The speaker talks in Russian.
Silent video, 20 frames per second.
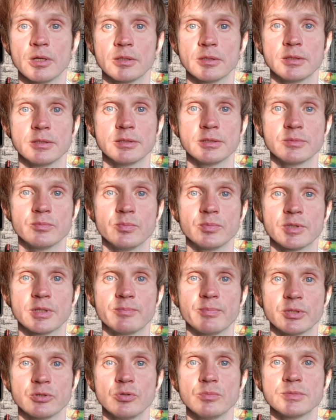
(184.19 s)
Э,
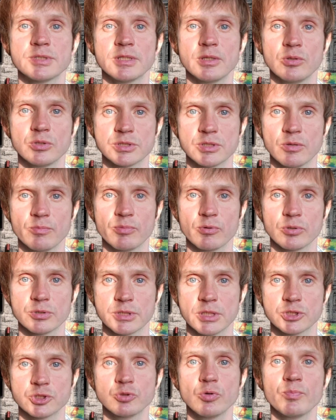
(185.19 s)
потом задается
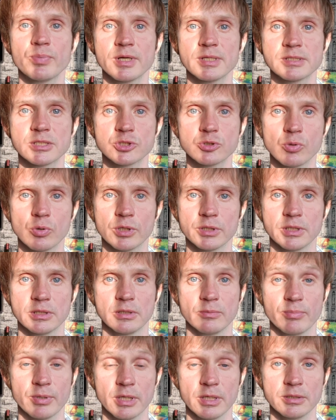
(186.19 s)
вопрос, а что произошло, когда
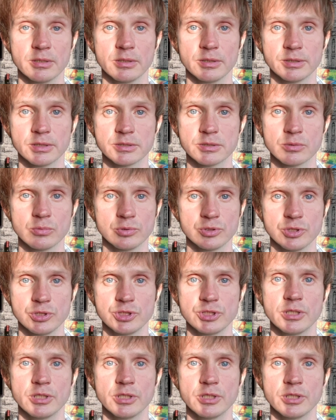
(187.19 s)
ты проходил этот случай?